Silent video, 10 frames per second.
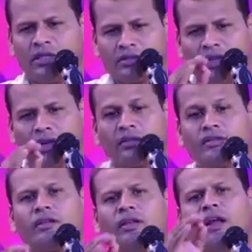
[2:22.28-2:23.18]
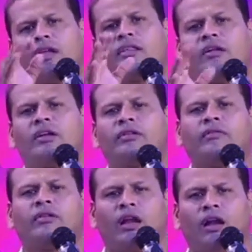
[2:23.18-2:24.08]
சறுக்குதலை தவிர்த்து
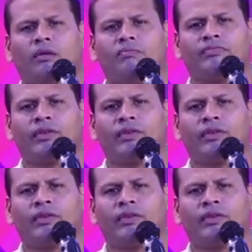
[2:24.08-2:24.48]
விடலாம்